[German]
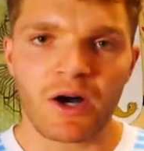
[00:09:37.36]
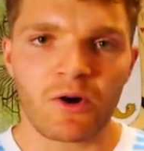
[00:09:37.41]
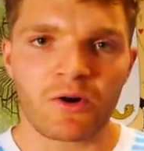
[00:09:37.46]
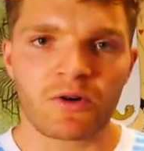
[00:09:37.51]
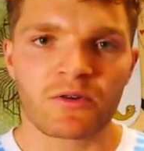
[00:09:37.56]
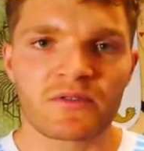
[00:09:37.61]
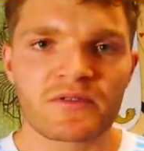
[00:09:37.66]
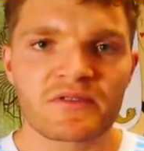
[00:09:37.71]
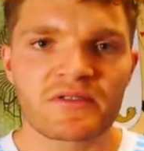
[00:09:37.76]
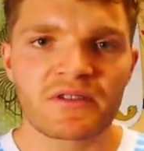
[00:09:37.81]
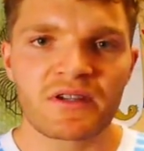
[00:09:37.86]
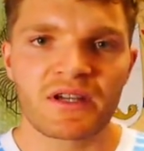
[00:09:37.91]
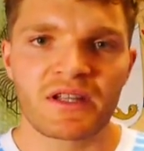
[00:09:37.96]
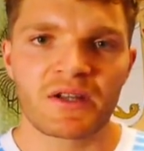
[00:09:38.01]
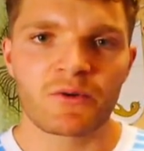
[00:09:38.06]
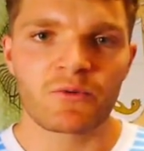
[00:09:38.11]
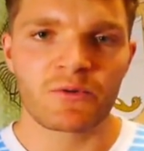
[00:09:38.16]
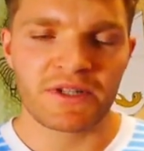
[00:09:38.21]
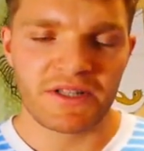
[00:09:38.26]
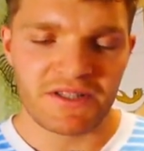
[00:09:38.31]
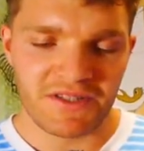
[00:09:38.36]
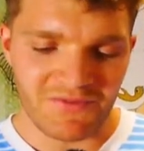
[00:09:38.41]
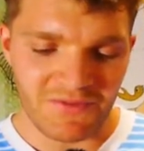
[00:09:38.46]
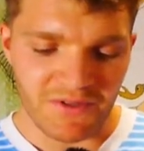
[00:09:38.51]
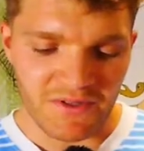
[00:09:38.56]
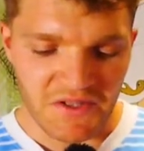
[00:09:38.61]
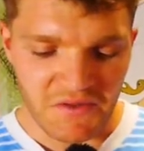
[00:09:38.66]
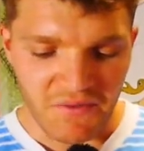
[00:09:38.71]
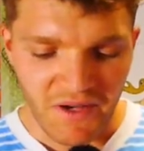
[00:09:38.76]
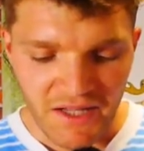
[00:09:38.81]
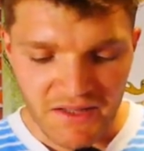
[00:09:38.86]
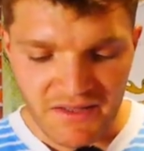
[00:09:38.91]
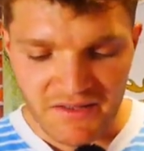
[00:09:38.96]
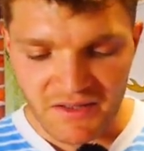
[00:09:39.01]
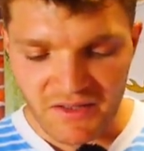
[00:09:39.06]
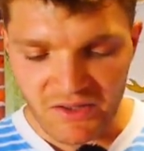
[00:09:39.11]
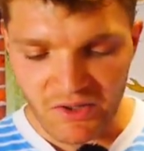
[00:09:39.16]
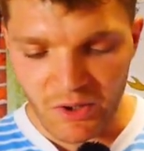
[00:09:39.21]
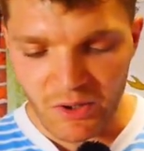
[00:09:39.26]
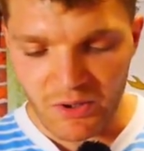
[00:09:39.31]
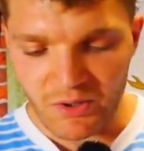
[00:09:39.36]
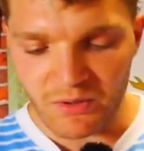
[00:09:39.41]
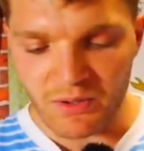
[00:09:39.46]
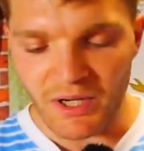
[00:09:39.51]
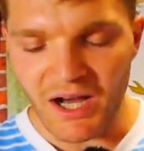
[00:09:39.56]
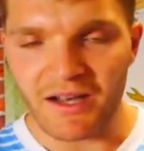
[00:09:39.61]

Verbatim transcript: auch günstigere Wheels für 20 Euro.